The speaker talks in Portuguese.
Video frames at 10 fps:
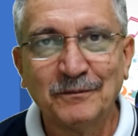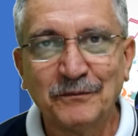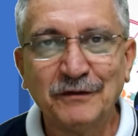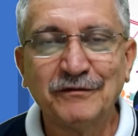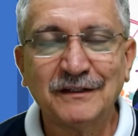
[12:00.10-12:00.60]

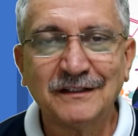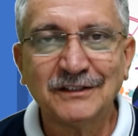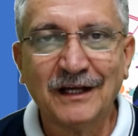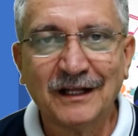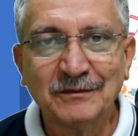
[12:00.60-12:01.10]

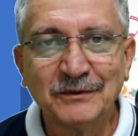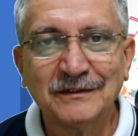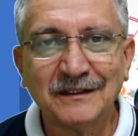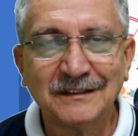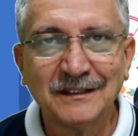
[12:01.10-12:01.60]
privilegiado por
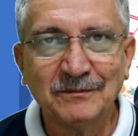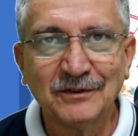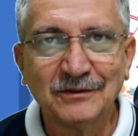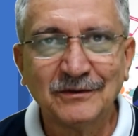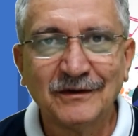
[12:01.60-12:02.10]
ter
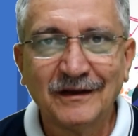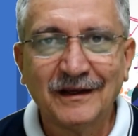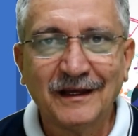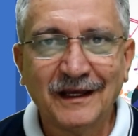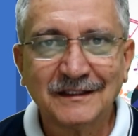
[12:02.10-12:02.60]
recebido
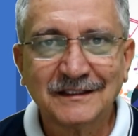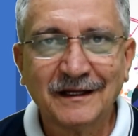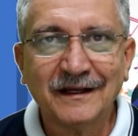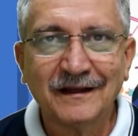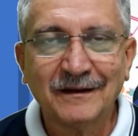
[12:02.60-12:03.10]

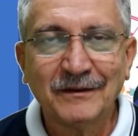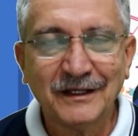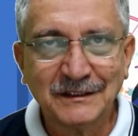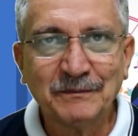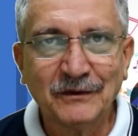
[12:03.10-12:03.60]
essa,
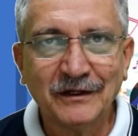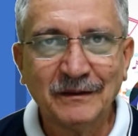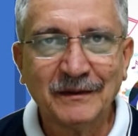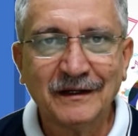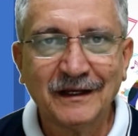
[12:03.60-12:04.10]
esse
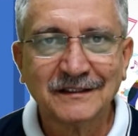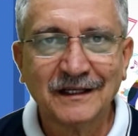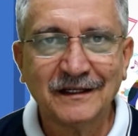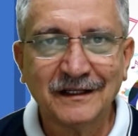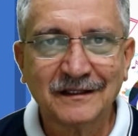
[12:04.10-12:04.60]
poema,
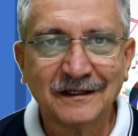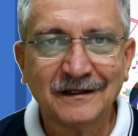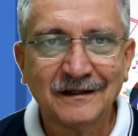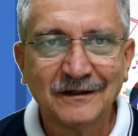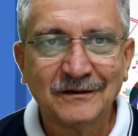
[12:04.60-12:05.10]
essa
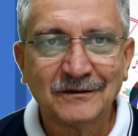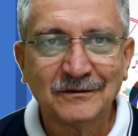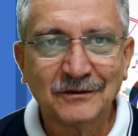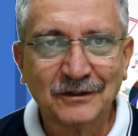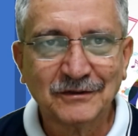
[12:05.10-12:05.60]
letra
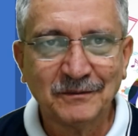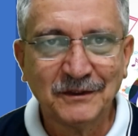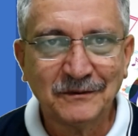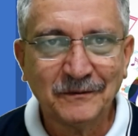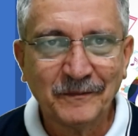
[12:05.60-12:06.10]
do nosso
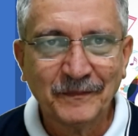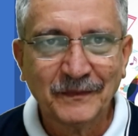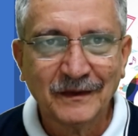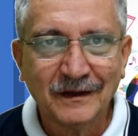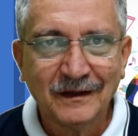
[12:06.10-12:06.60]
amigo.
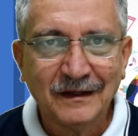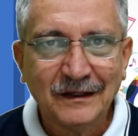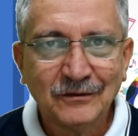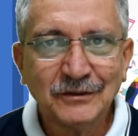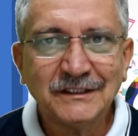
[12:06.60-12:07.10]

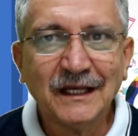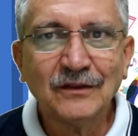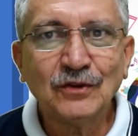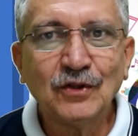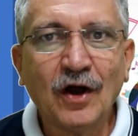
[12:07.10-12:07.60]
No dia
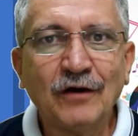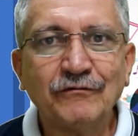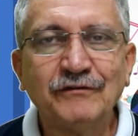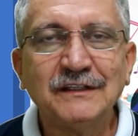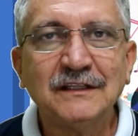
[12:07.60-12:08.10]

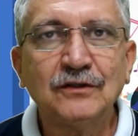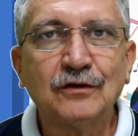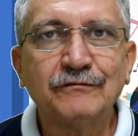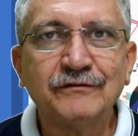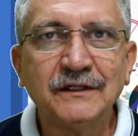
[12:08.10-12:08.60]
9 de
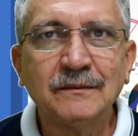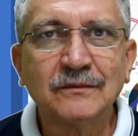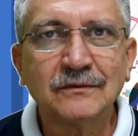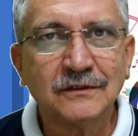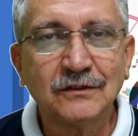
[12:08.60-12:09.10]

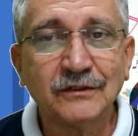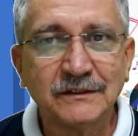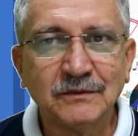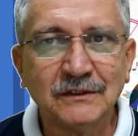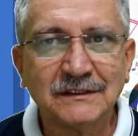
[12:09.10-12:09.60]
novembro de
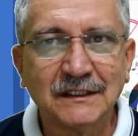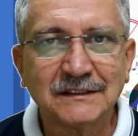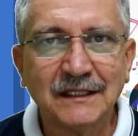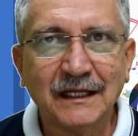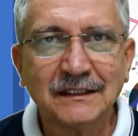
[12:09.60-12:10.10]

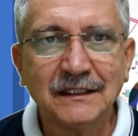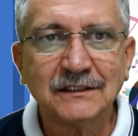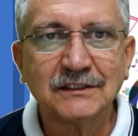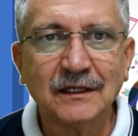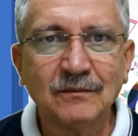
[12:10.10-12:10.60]
2017, ele
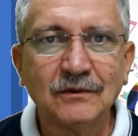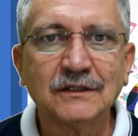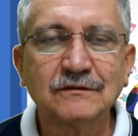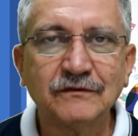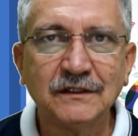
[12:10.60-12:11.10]
chamou
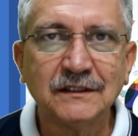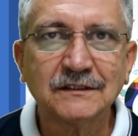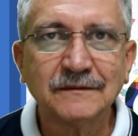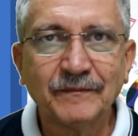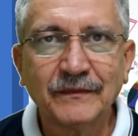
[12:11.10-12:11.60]
as filhas